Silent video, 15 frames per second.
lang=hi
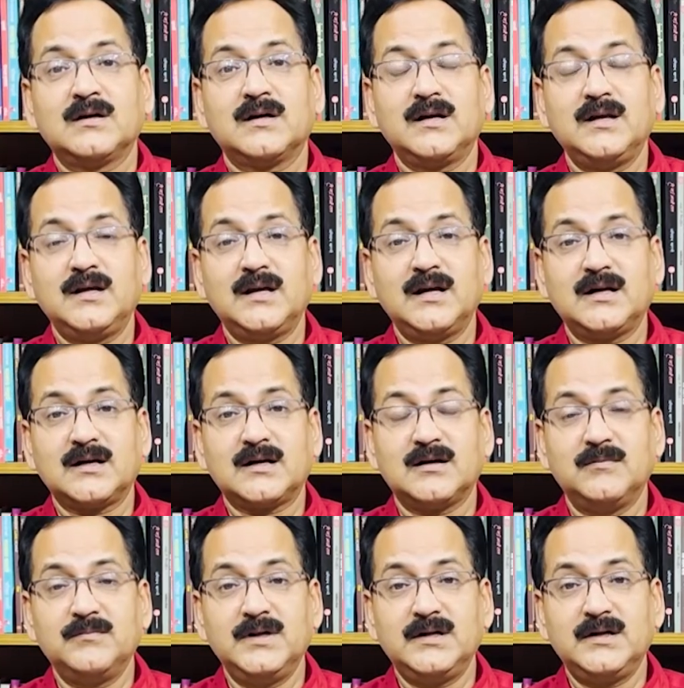क्रिकेट
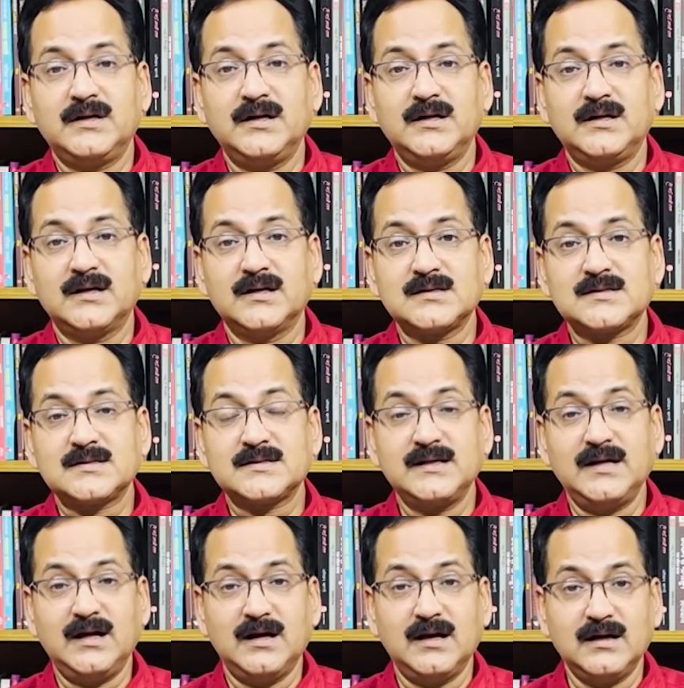कमेंटेटर
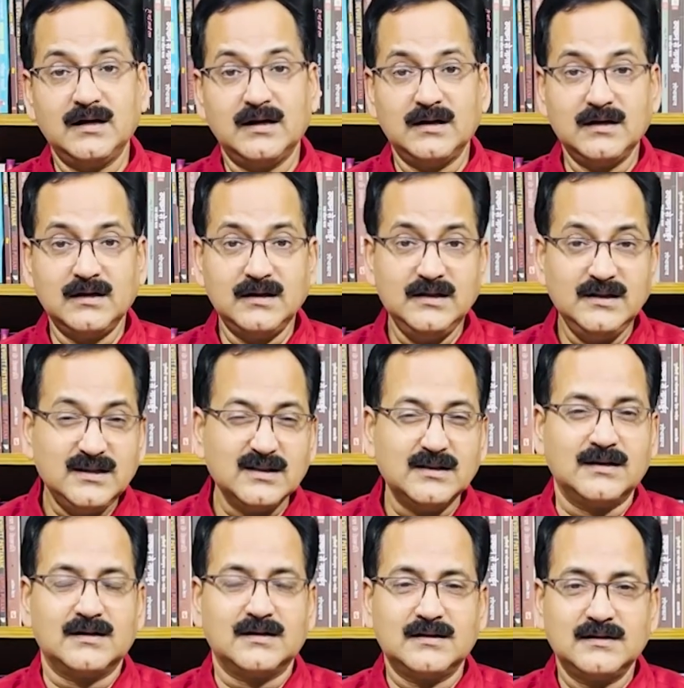से
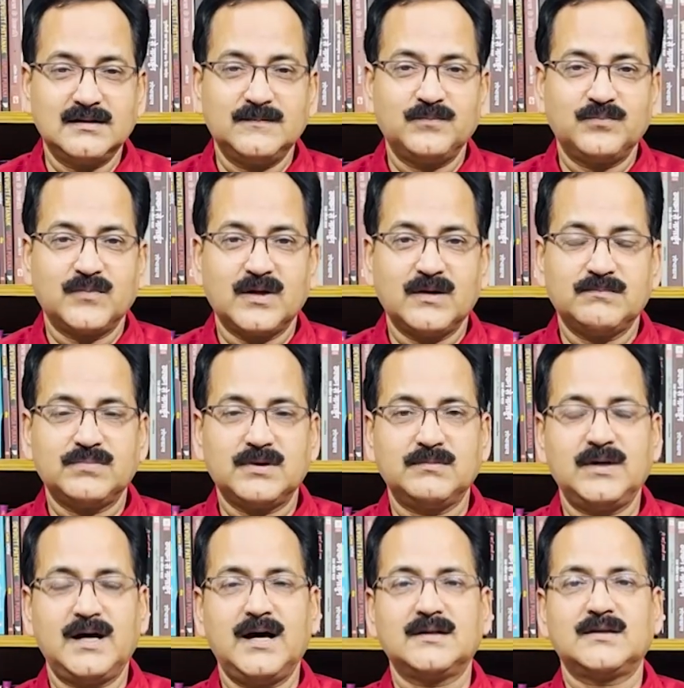इतर
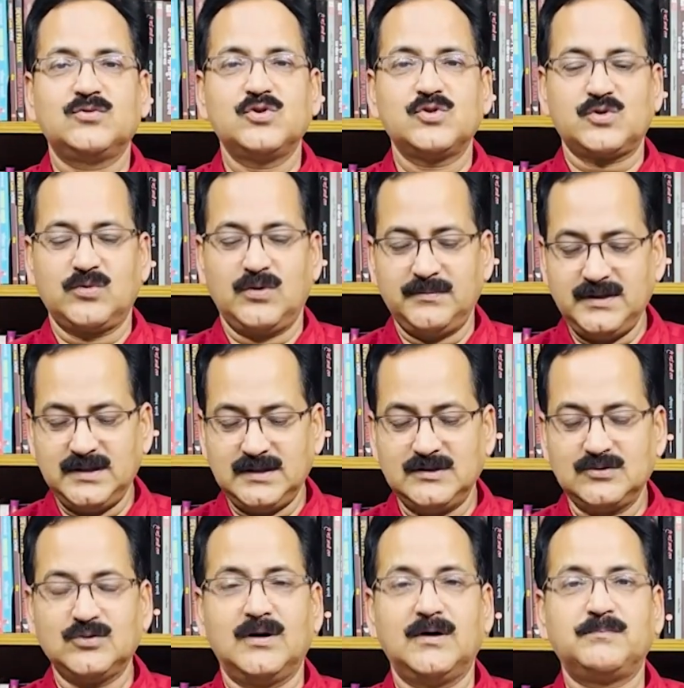प्रभात गोस्वामी की
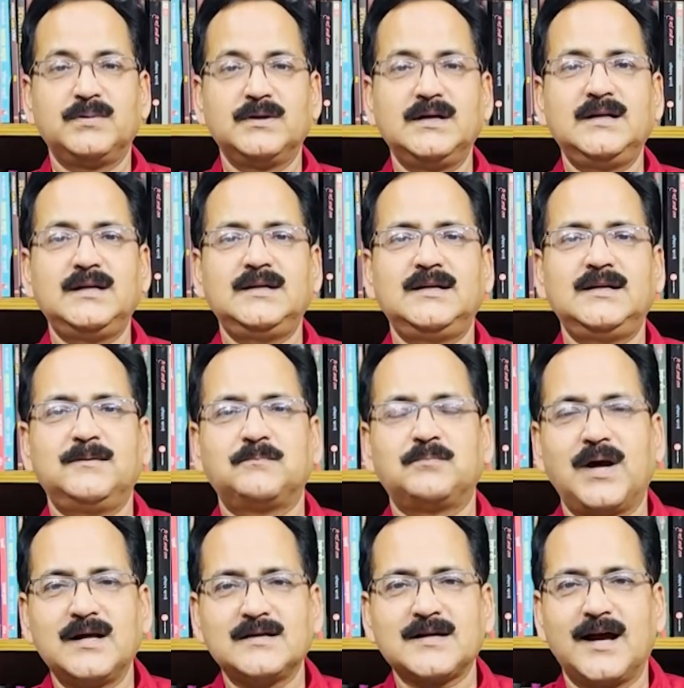जो अपनी
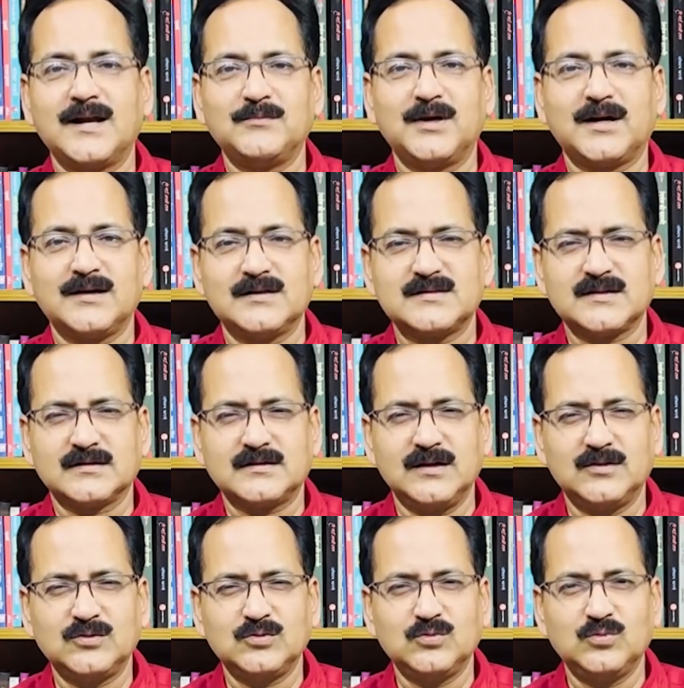पहचान मैं कह सकता
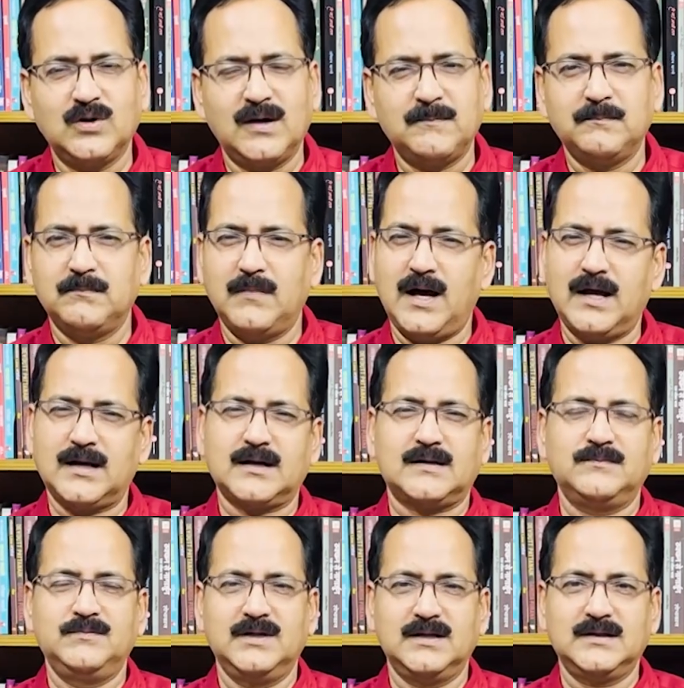हूँ वह मारक
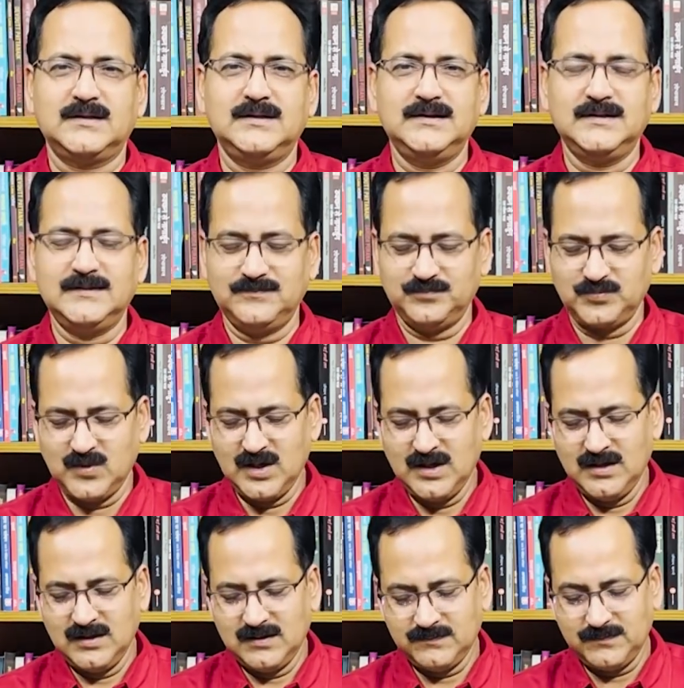व्यंग की
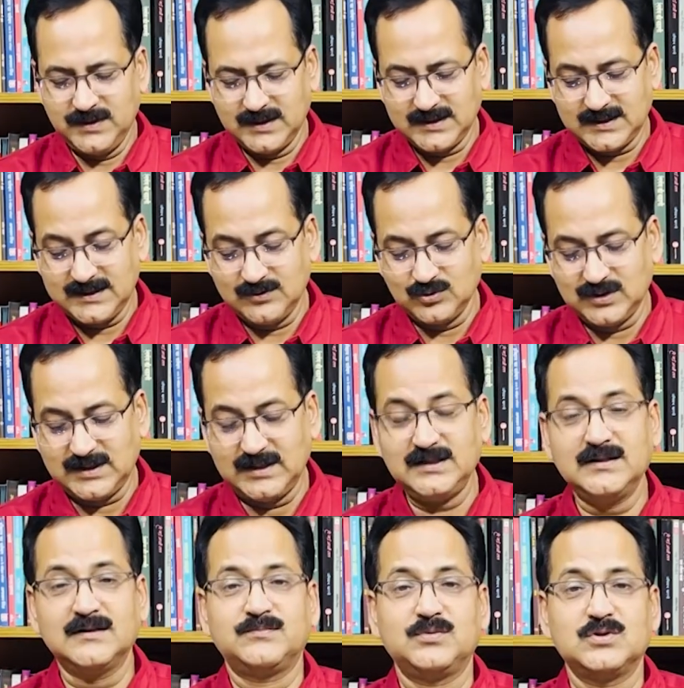है व्यंग की उनकी
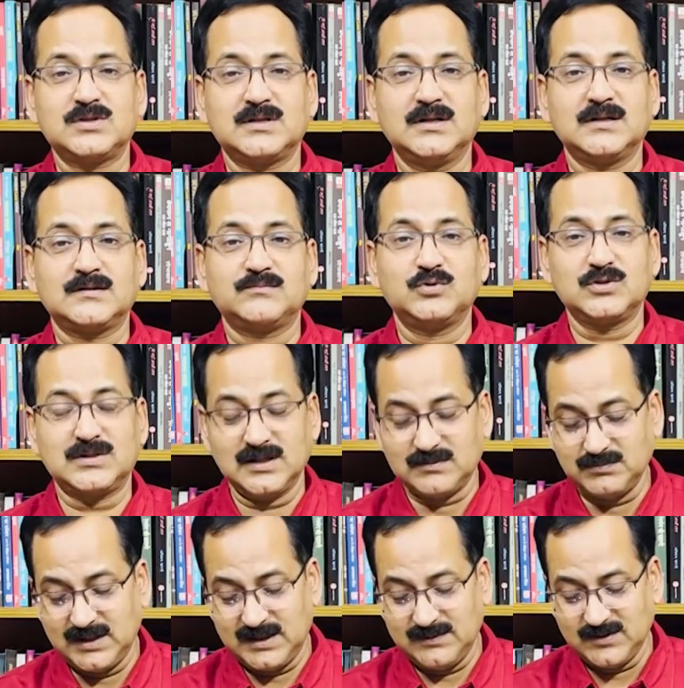यह पुस्तक पुस्तक
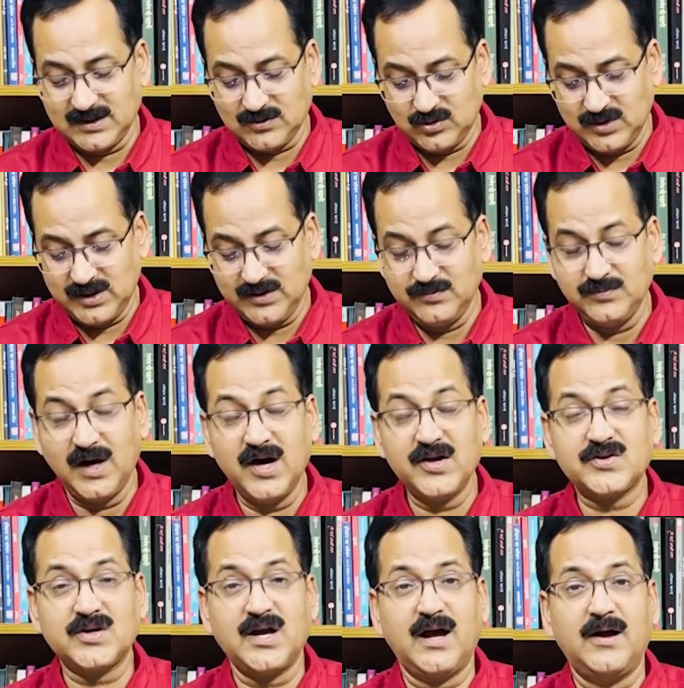मेले में खोई
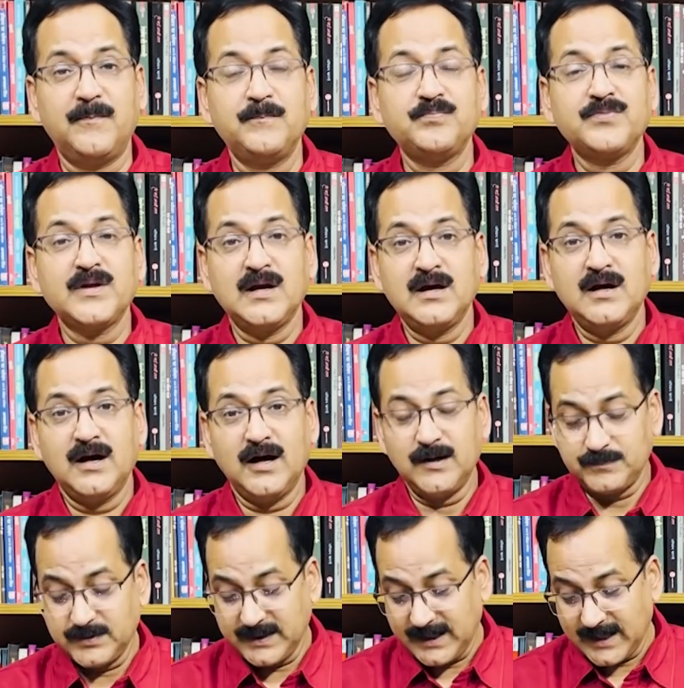भाषा
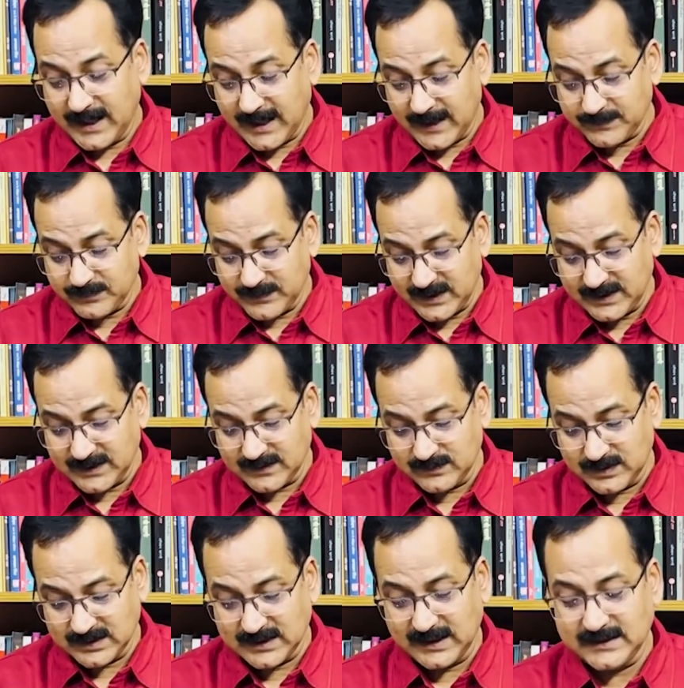अपने आप में यह
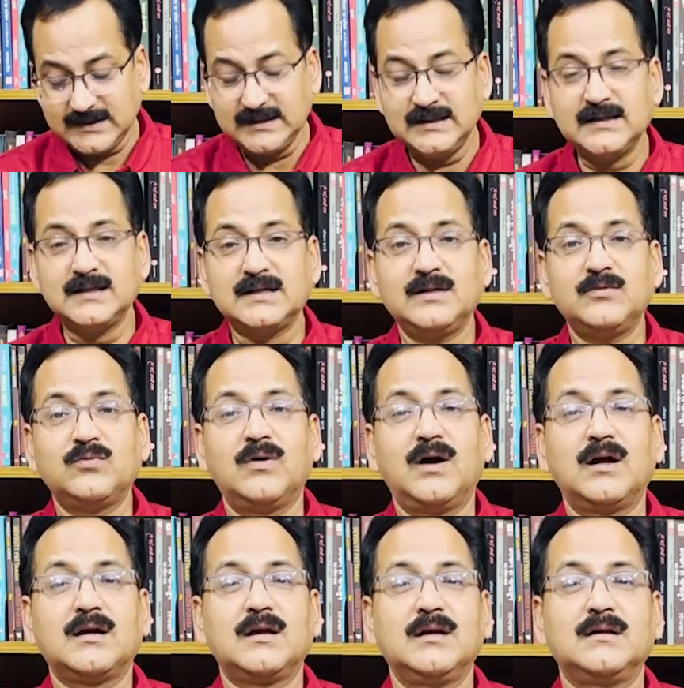बताती है कि
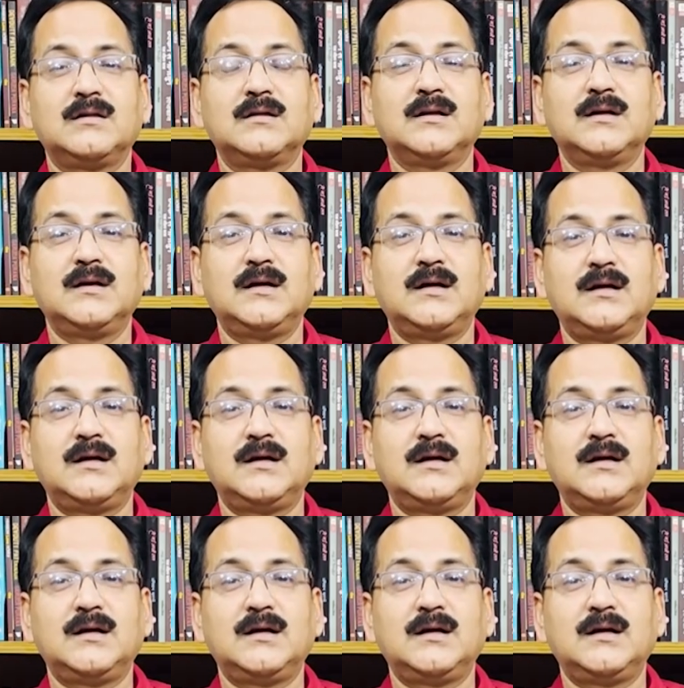वह कितने